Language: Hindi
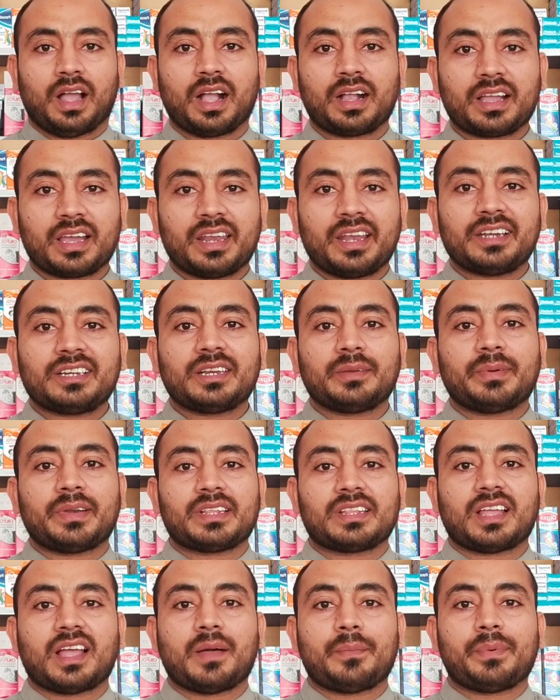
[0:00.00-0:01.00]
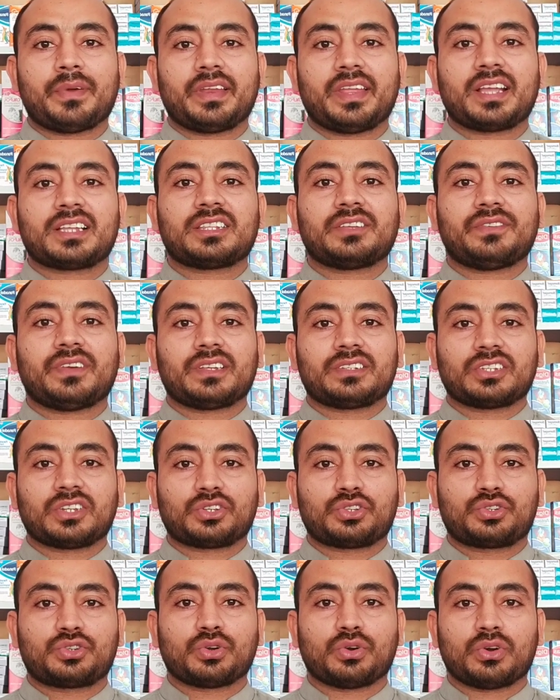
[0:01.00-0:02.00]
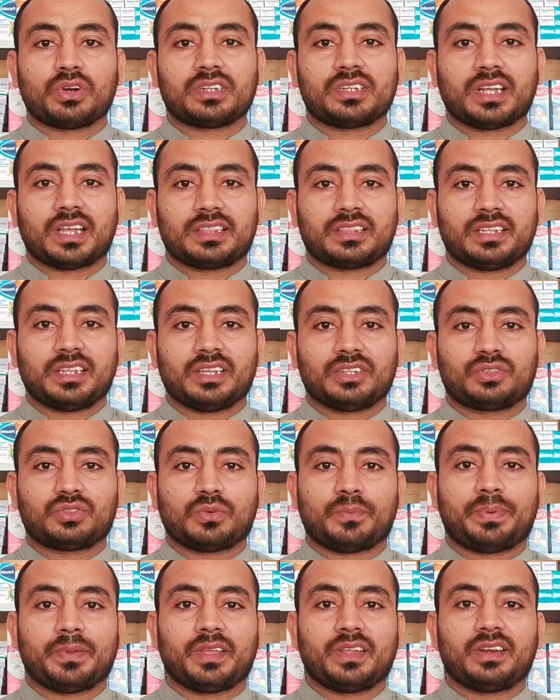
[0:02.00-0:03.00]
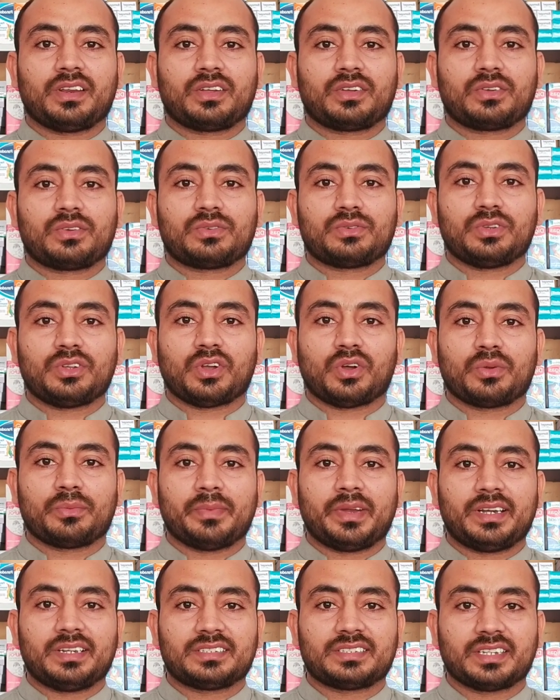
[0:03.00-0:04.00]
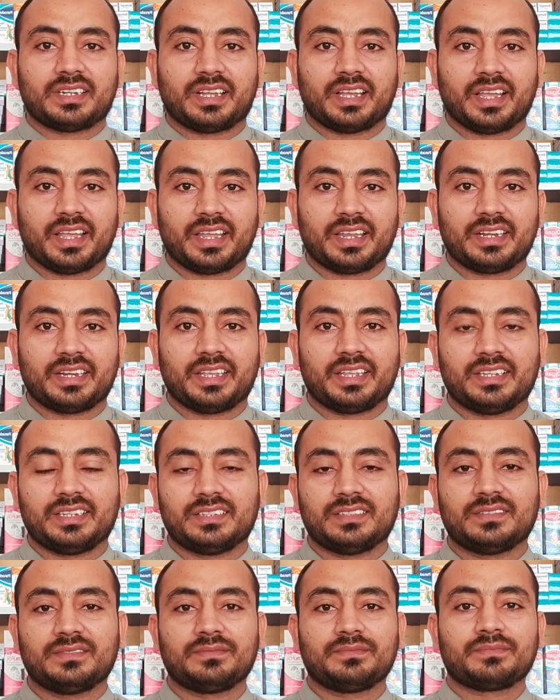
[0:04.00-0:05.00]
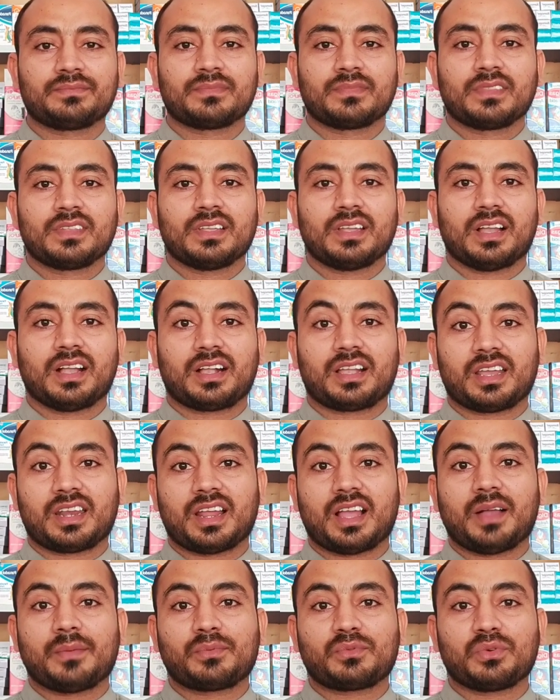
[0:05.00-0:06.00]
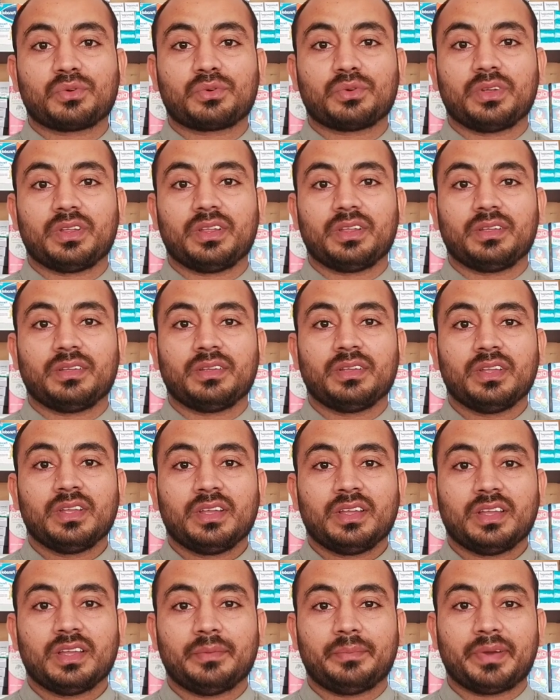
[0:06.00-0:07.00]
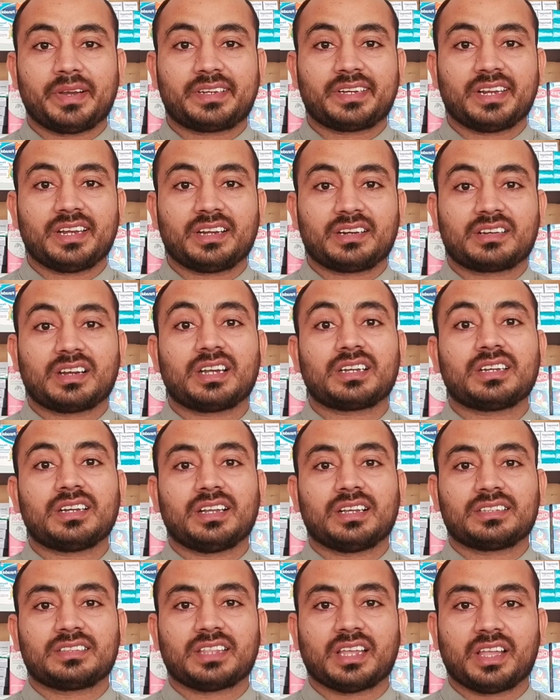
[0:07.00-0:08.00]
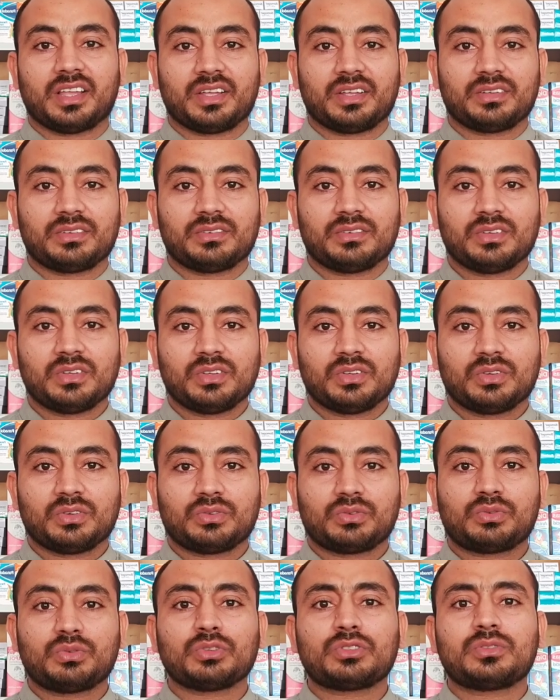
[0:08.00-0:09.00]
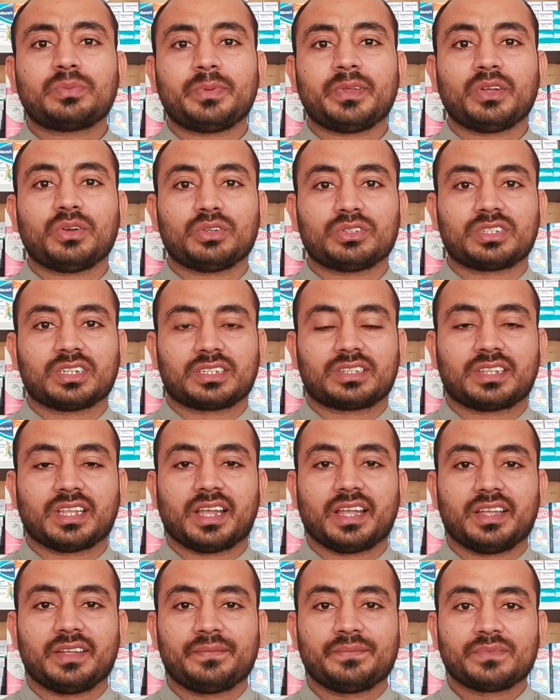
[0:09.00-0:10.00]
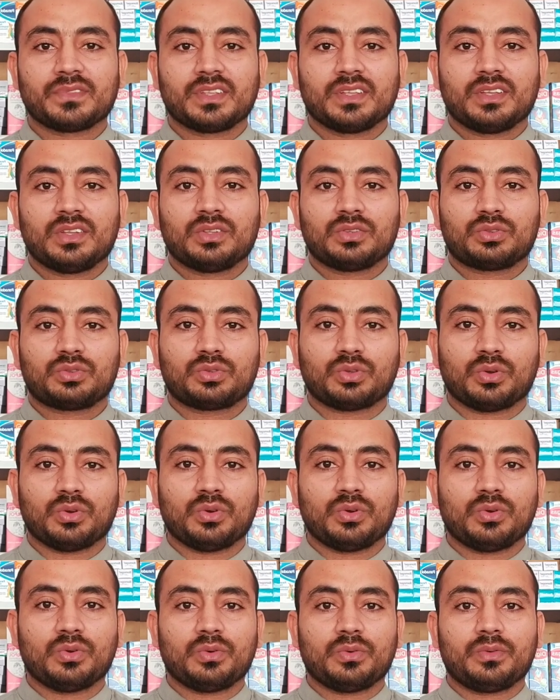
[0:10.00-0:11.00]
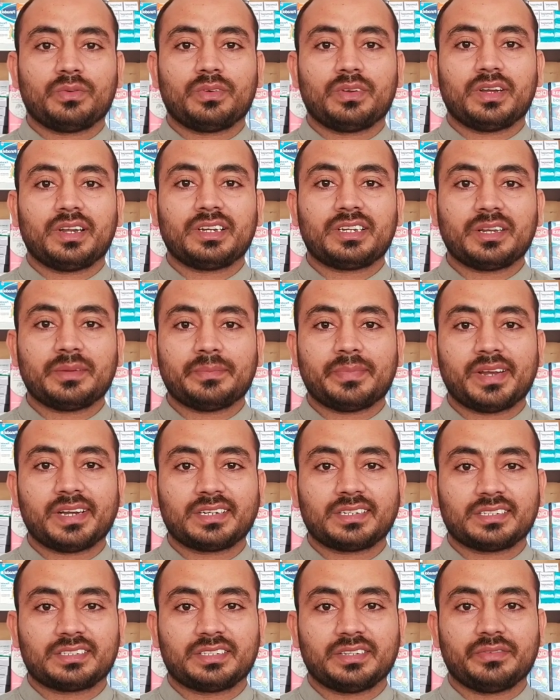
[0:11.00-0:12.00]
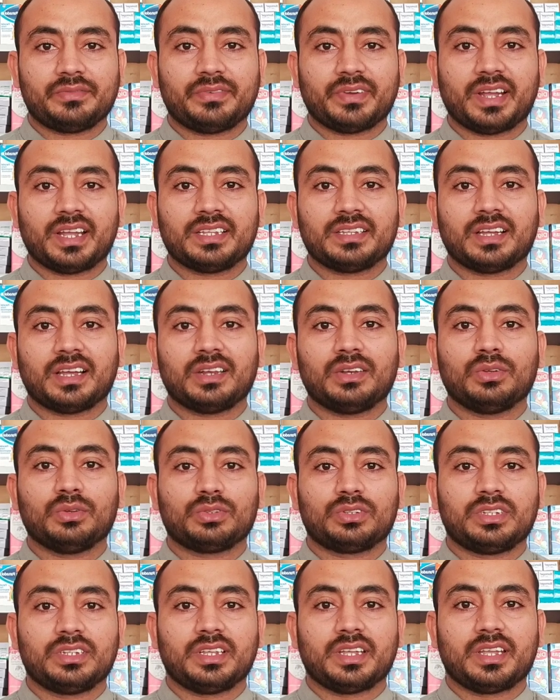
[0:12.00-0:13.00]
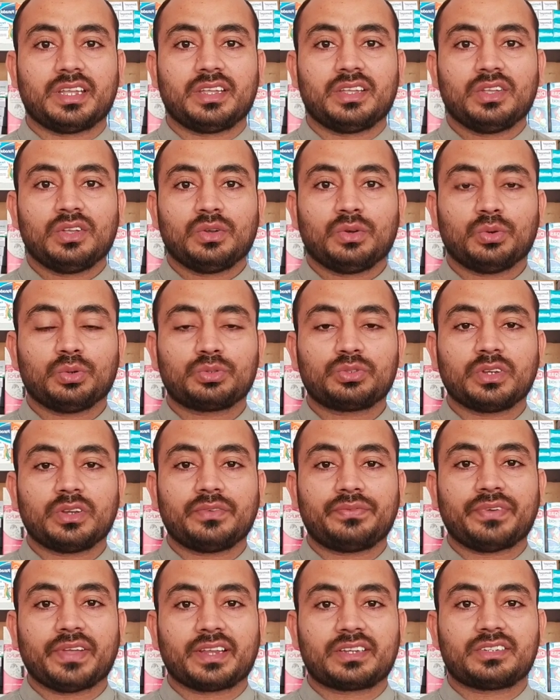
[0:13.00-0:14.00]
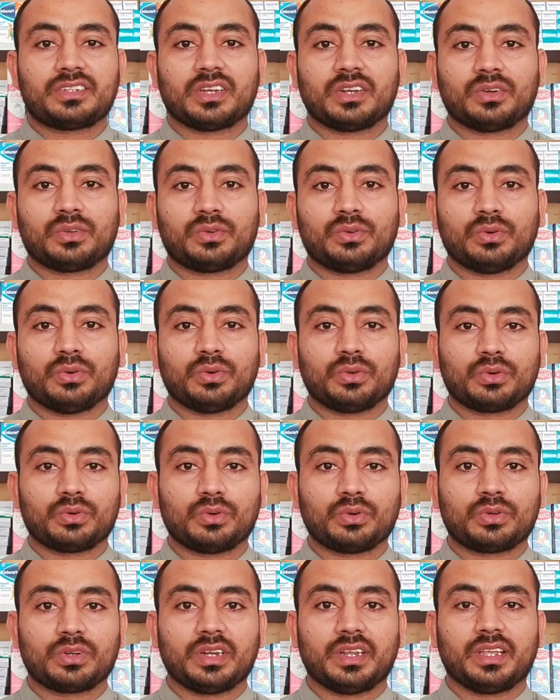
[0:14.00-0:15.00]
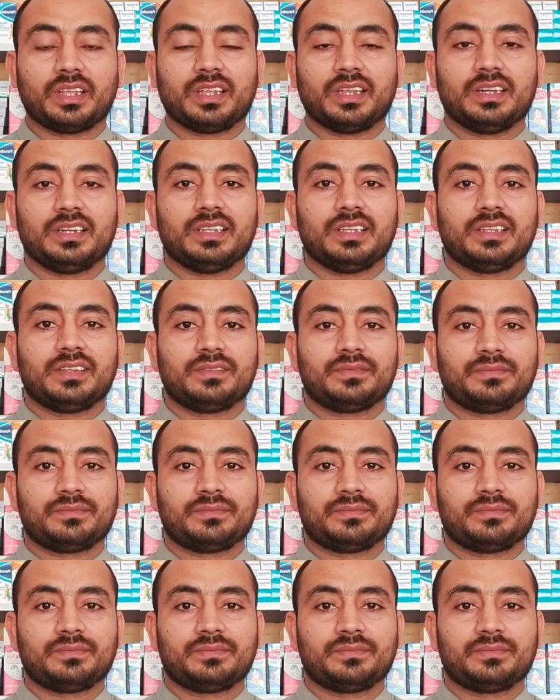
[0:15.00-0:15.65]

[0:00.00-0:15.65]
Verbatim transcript: अगर एंटीबायोटिक आप पर एक दफ़ा सब छोड़ जाती हैं तो फिर कोई और मेडिसिन है ही नहीं अगर आपको कोई बैक्टीरियल कट लगता है कुछ भी हो सकता है तो एंटीबायोटिक्स ही वैध हल होती हैं उस इन्फेक्शन को रोकने के लिए